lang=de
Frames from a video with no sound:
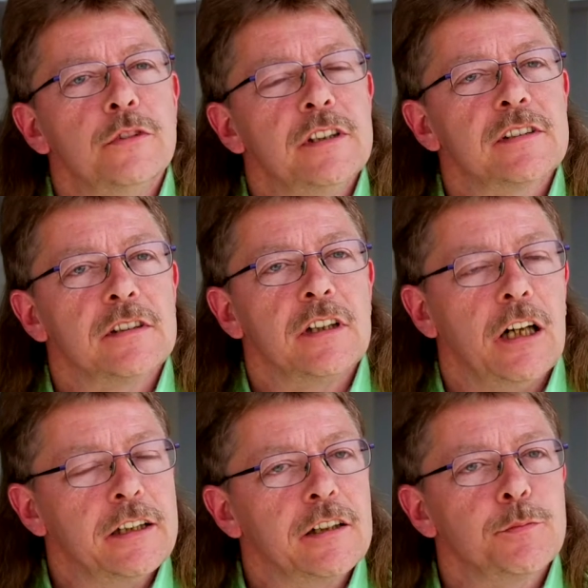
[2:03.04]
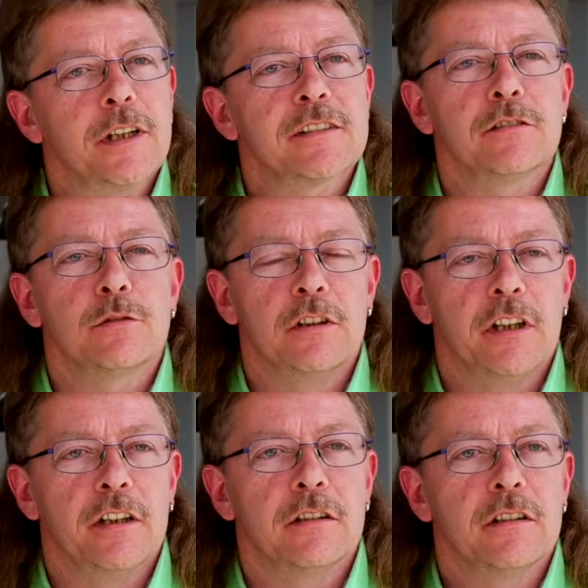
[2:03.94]
diese Alltagsmasken zu
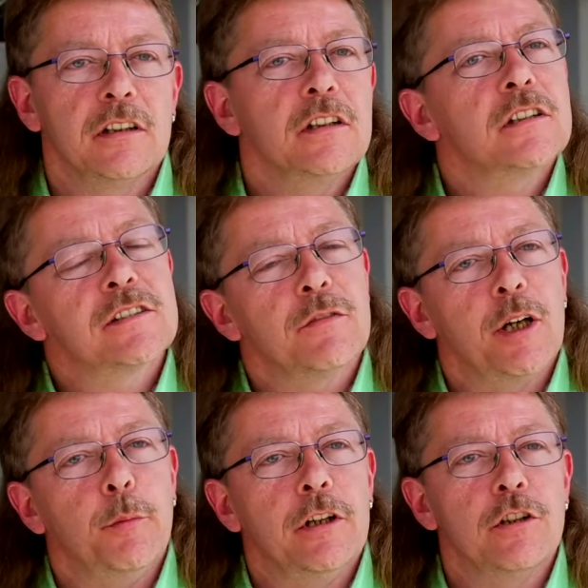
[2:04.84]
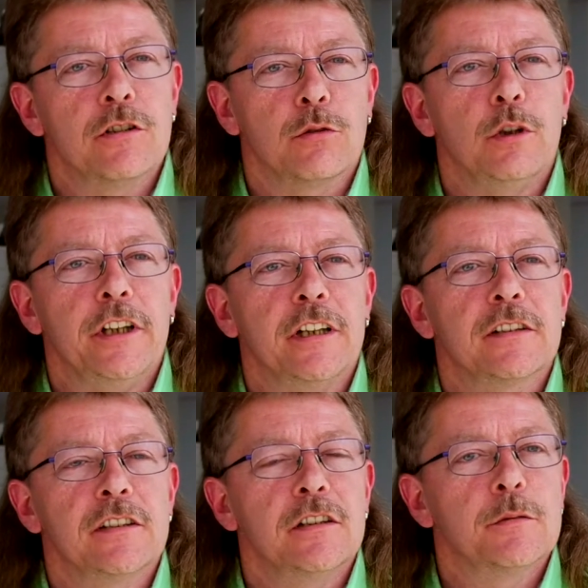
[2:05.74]
nähen. Zwei männliche Kollegen
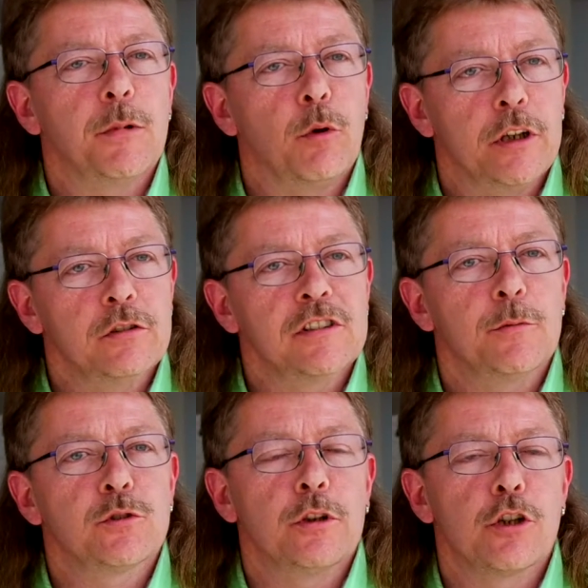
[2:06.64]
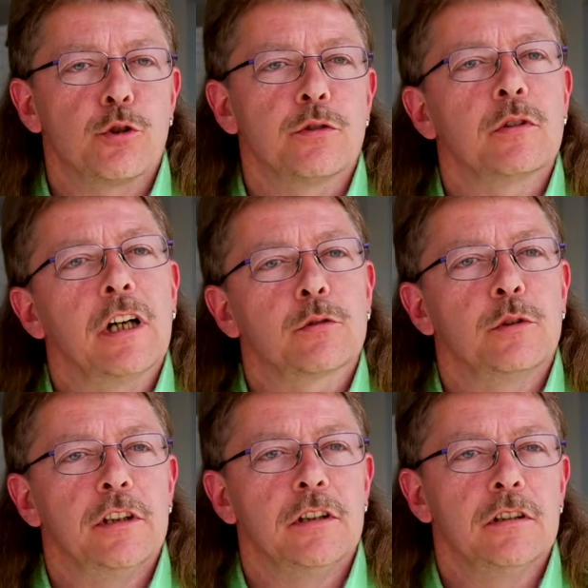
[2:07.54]
sind beim Ordnungsamt zur Unterstützung
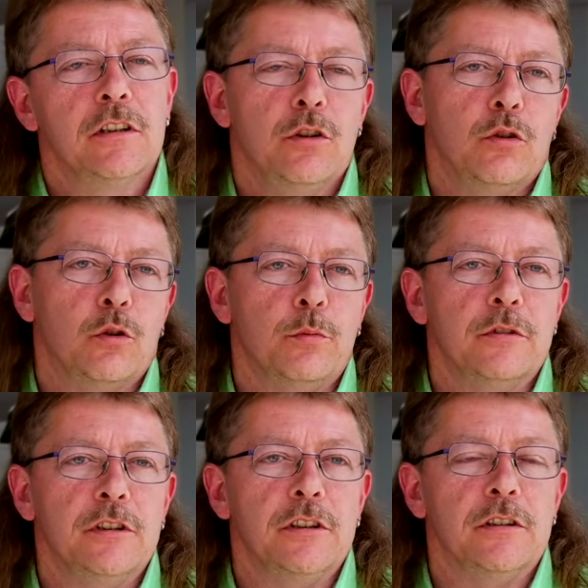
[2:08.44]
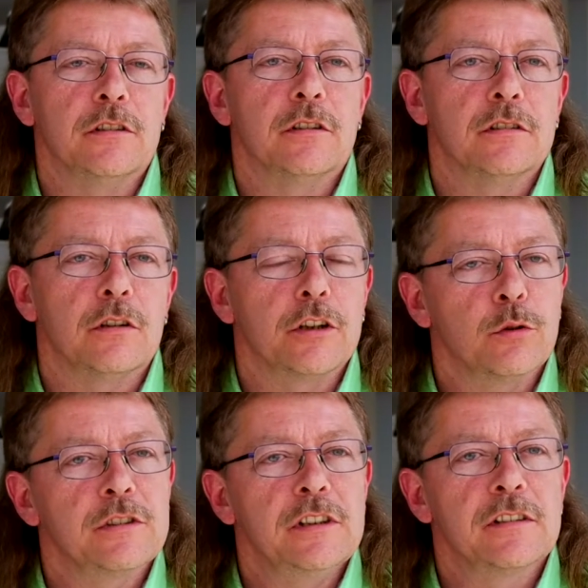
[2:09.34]
aktuell, um die äh,
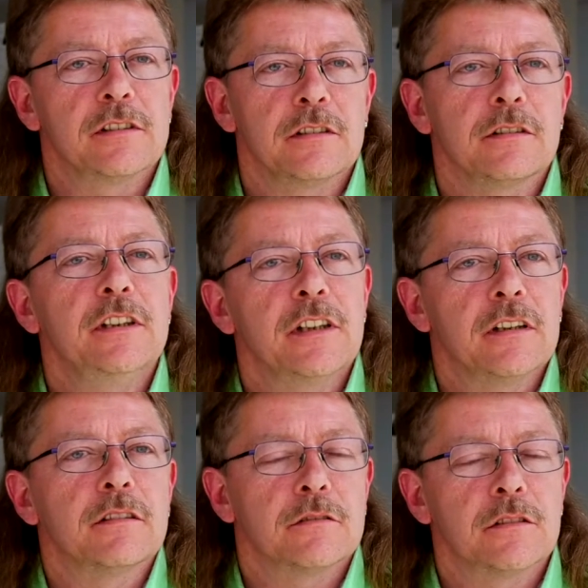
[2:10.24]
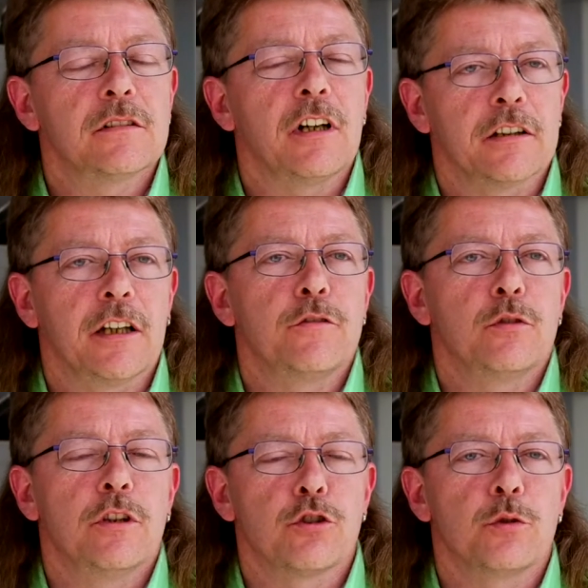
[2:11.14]
Ordnungsdienste hier tatkräftig
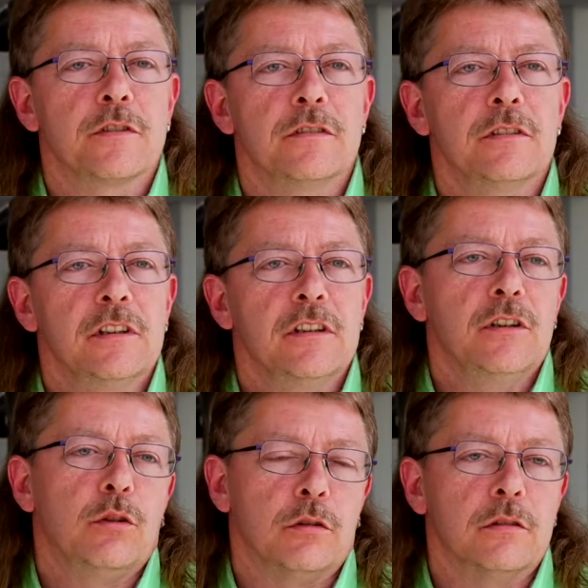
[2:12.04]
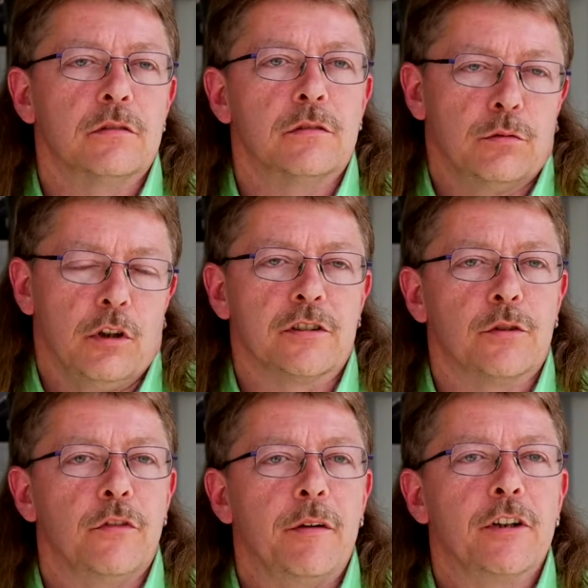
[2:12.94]
zu unterstützen. Und äh, ja,
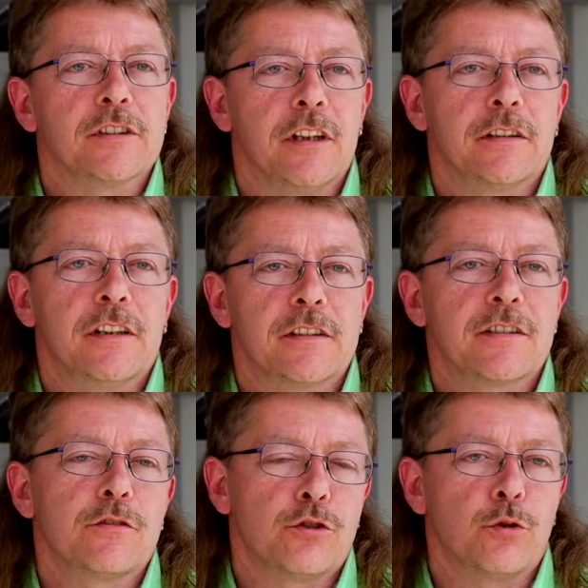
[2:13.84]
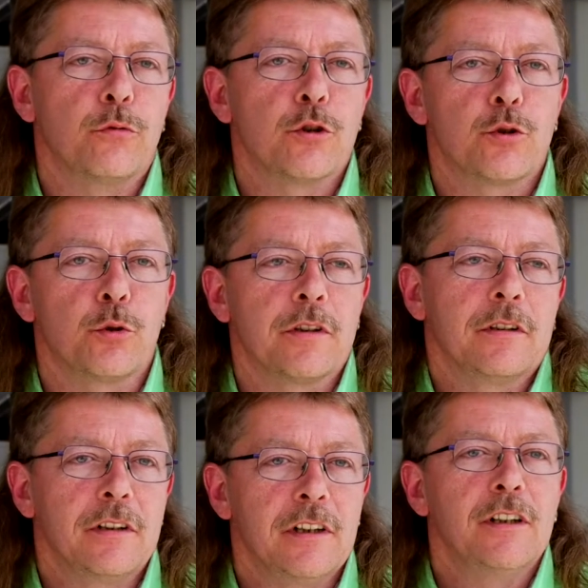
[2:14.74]
so werden wir uns halt jetzt Stück für Stück
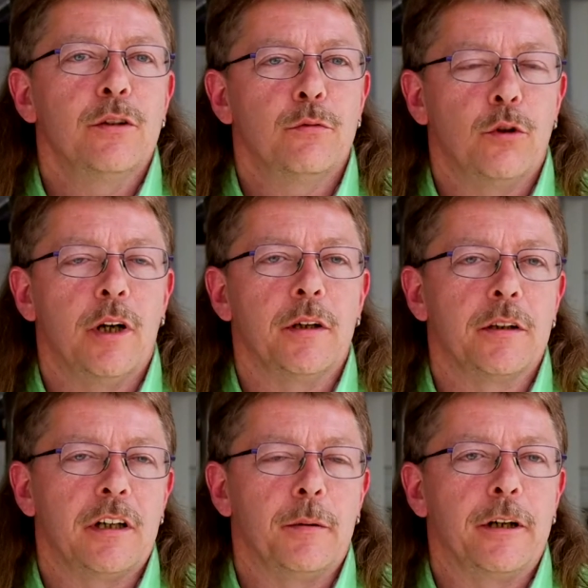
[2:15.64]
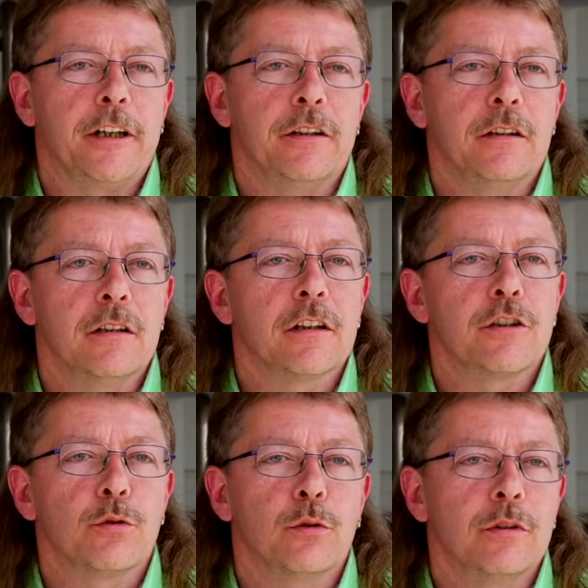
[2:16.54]
vorarbeiten
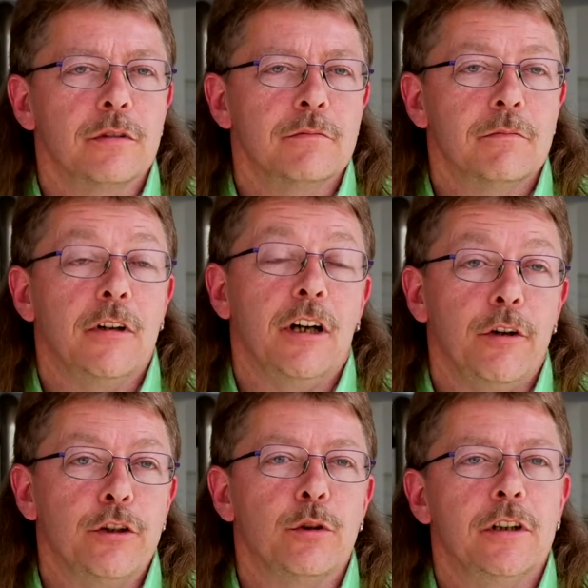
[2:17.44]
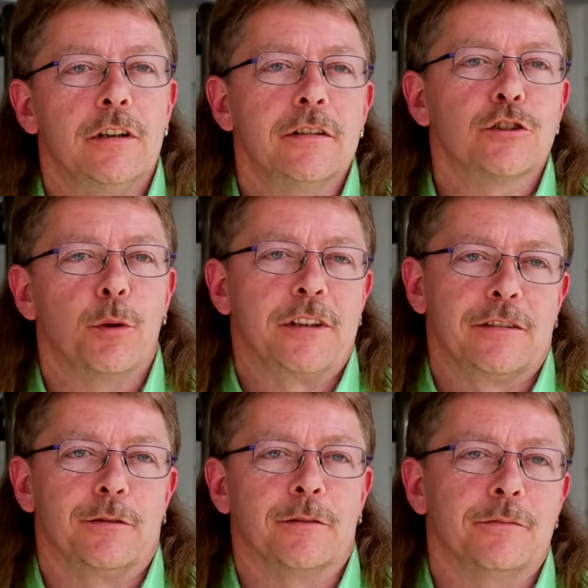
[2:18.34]
Richtung eventuell
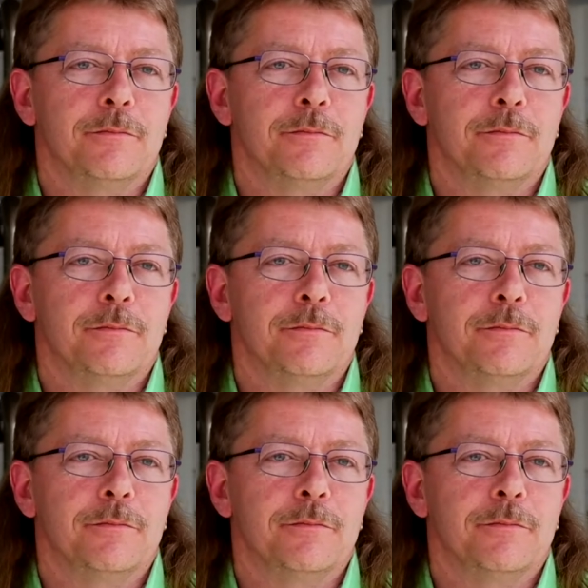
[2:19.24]
Sommersaison.